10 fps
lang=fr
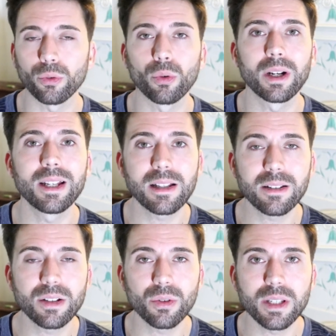Donc les
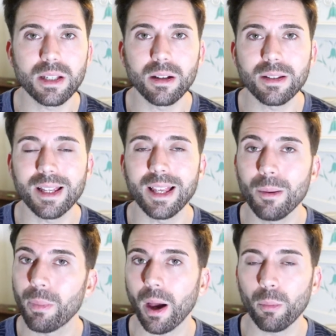antioxydants c'est
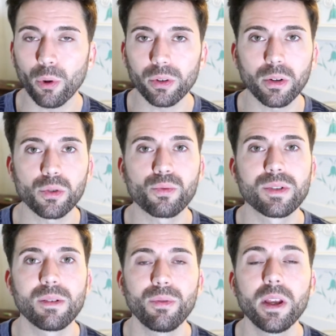hyper important, je
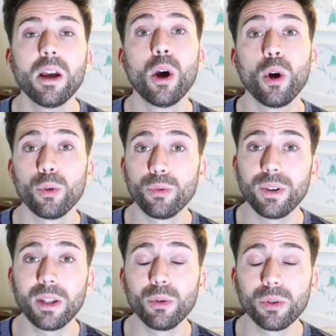vous ai fait une
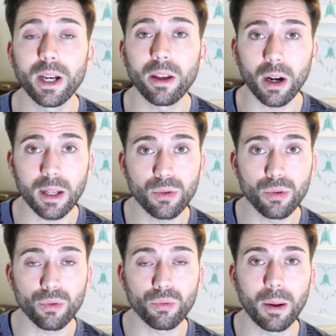vidéo d'ailleurs
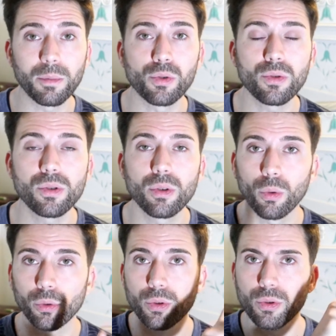là-dessus, je vous la mets juste
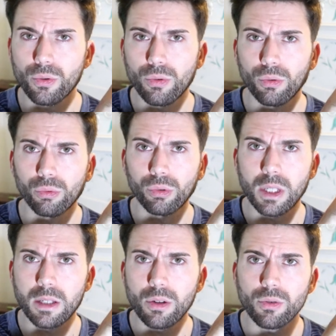au-dessus ou
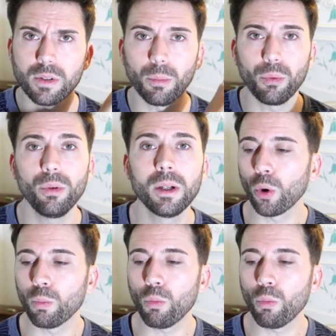ici, je ne sais plus. Donc